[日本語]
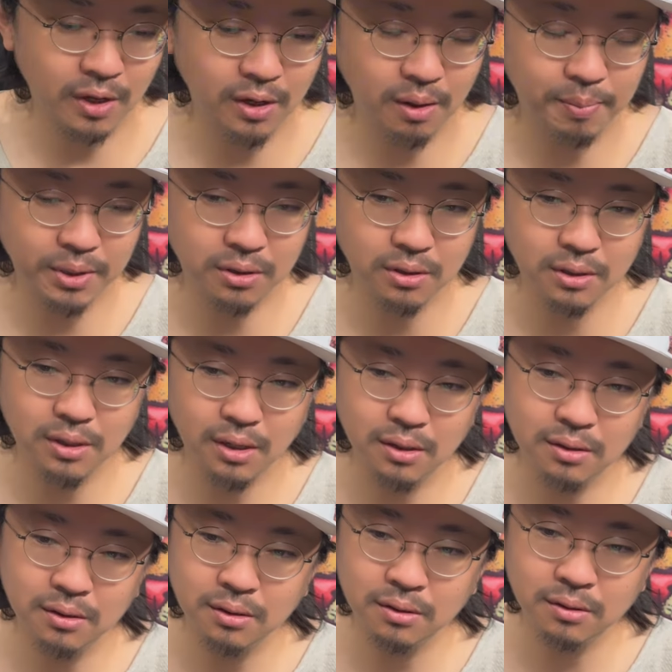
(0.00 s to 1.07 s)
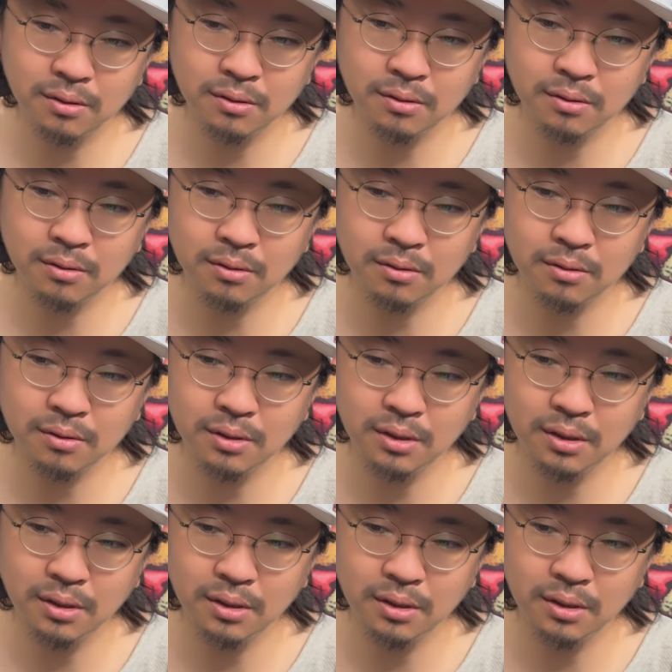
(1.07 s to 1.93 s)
やっぱ時間